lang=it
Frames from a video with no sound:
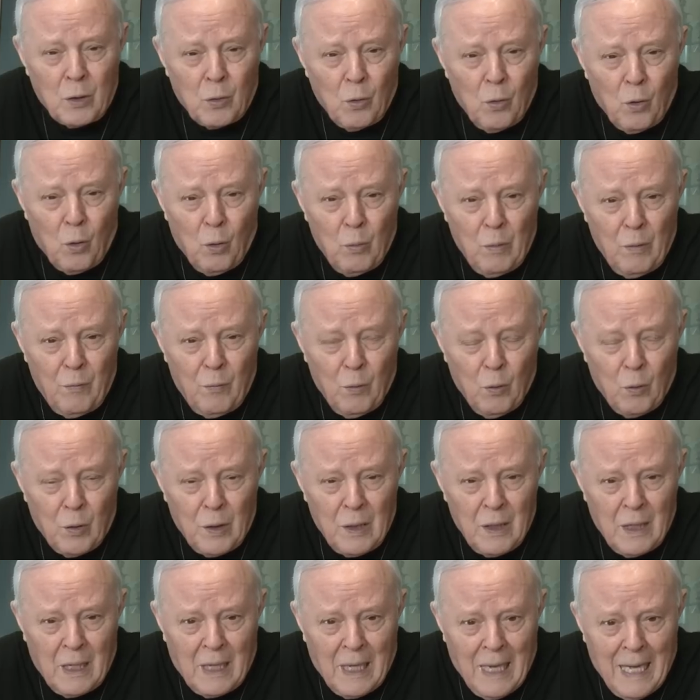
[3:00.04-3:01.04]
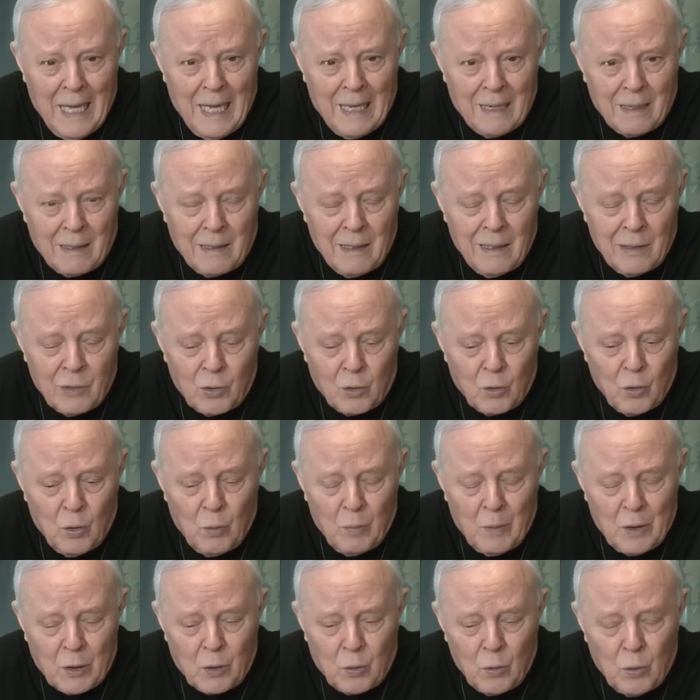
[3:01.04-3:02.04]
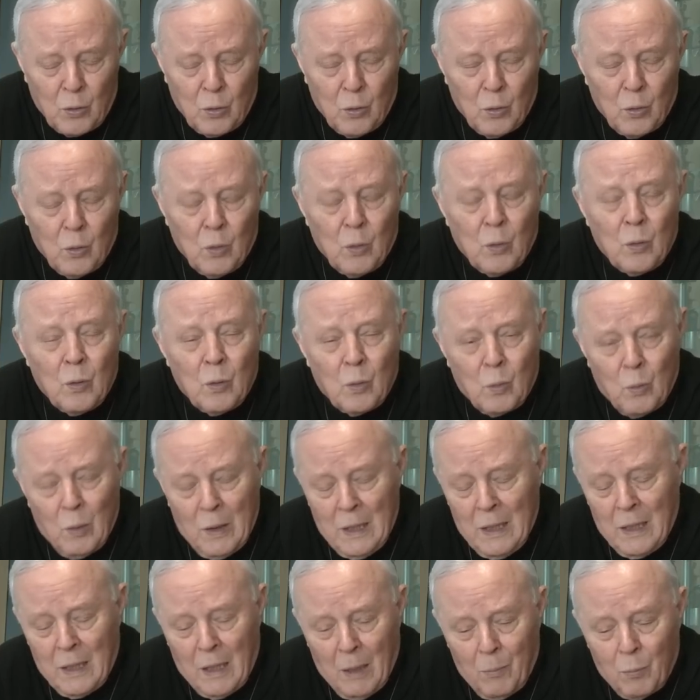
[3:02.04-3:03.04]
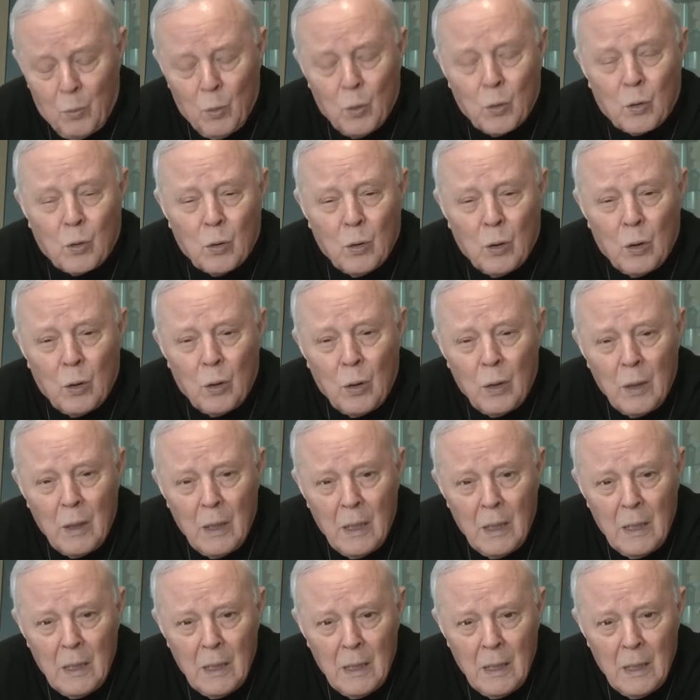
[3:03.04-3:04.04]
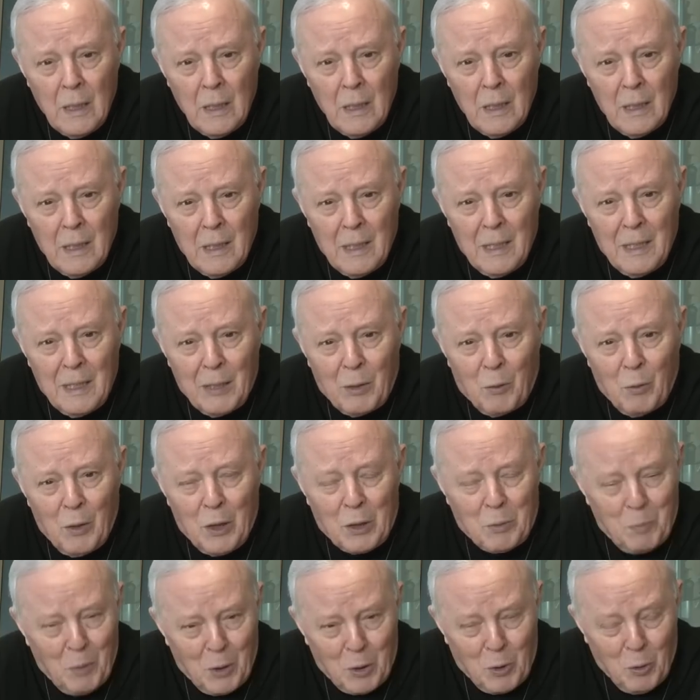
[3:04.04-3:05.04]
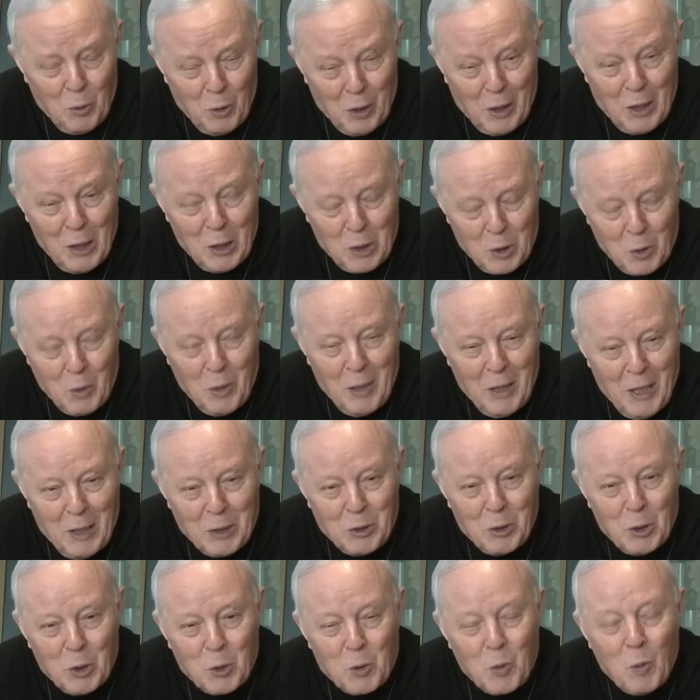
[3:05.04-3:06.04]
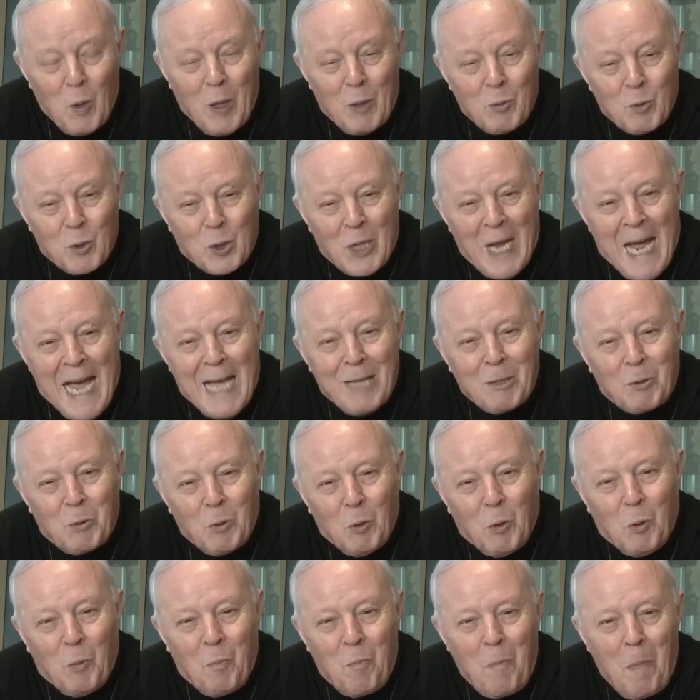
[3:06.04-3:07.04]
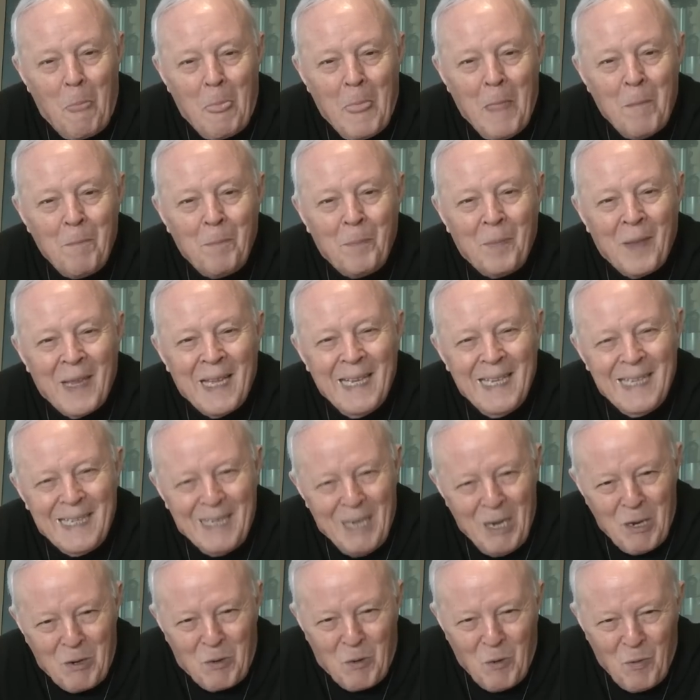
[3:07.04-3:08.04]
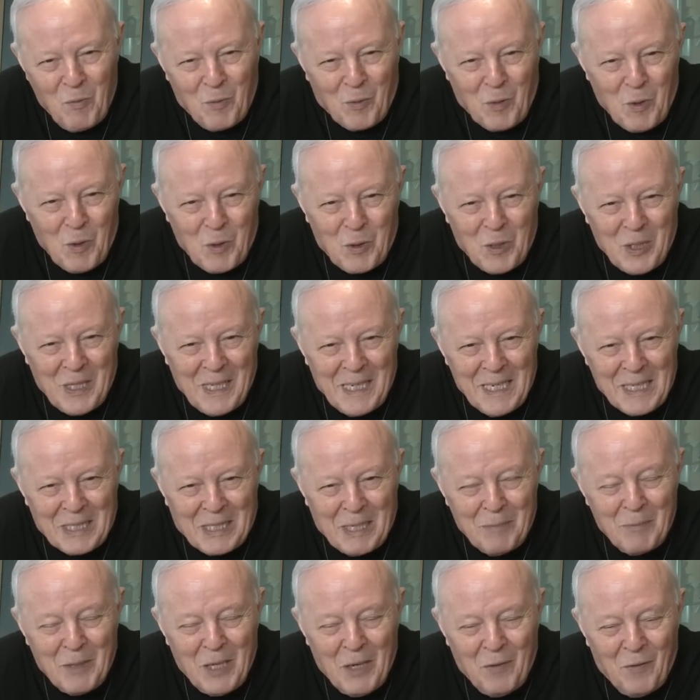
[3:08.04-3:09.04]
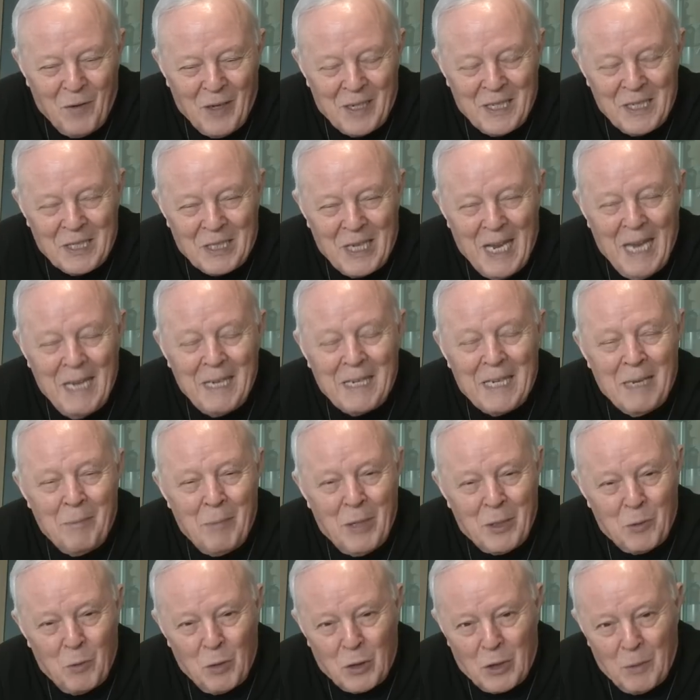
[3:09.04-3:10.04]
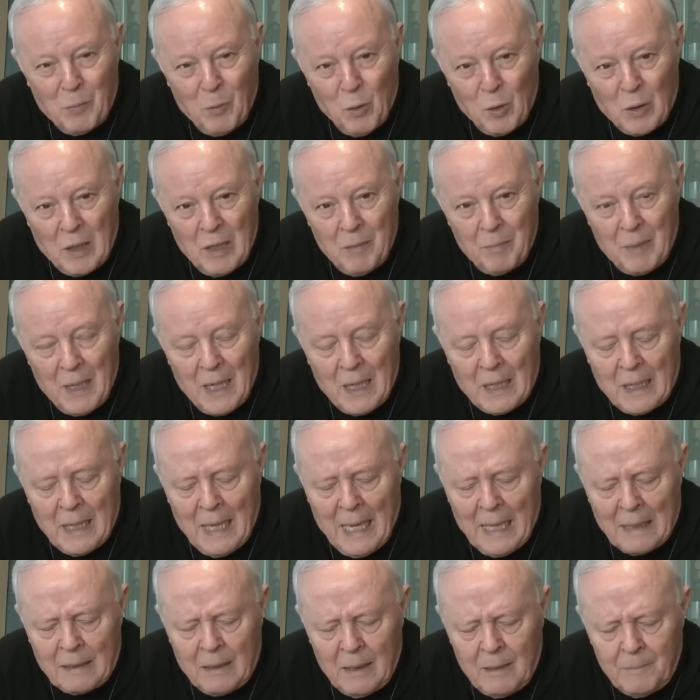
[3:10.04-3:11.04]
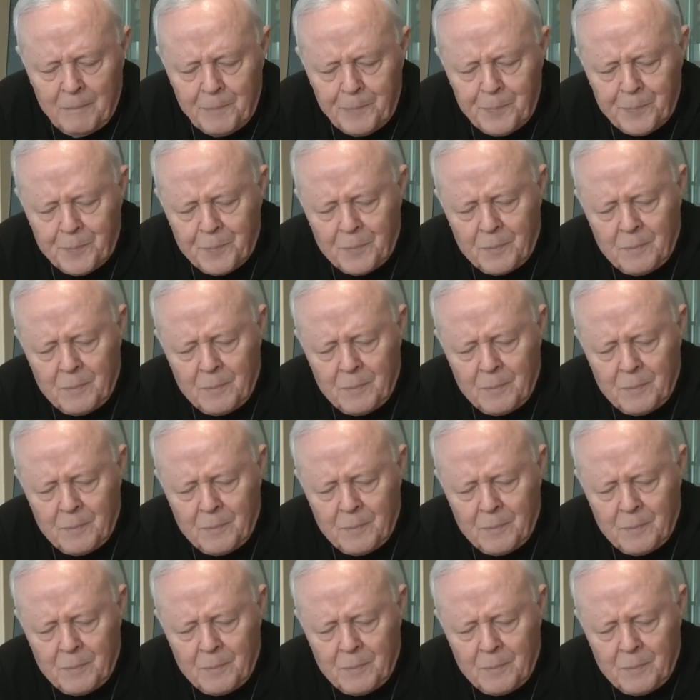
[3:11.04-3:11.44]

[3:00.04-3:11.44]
sono come i fiori di carta, insomma, sono quelle che appunto, eh, con l'espressione che Gesù ha usato nei confronti degli scribi dei farisei, chiamando i sepolcri imbiancati.